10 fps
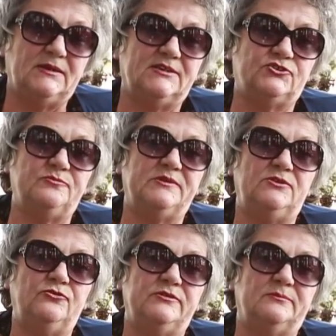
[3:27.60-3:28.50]
особенно
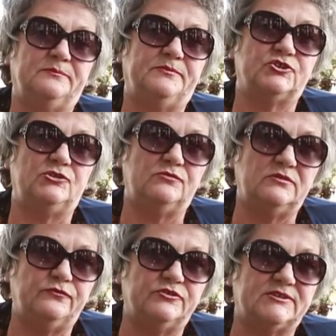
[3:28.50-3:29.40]
людям
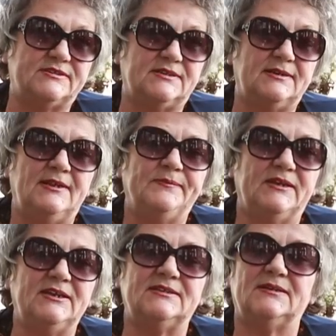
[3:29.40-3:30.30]
пожилого возраста,
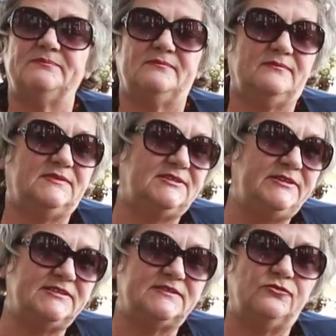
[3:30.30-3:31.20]
это
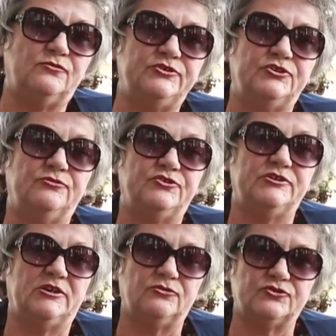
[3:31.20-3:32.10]
средство очень-очень
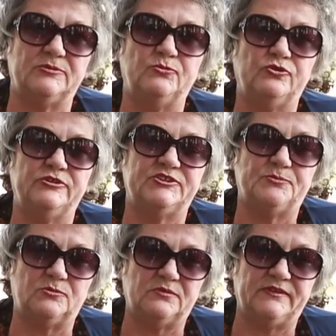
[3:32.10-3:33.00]
хорошее, мною
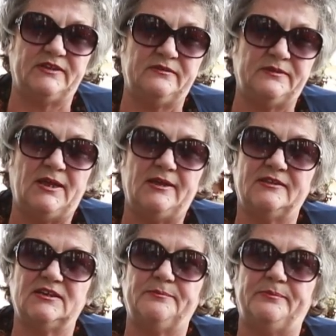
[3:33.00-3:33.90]
испробованное, и
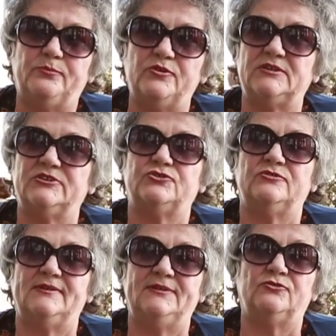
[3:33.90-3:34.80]
я так поняла,
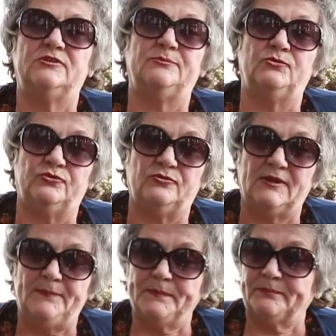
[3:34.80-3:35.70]
что не только мною.
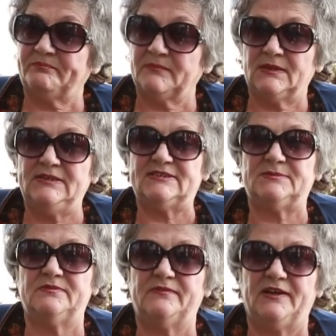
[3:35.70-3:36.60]
Не
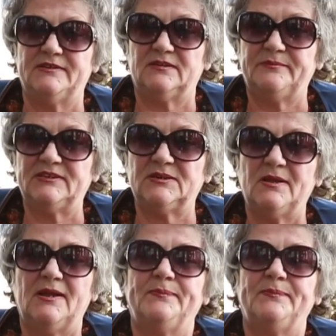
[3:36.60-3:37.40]
забывайте об этом.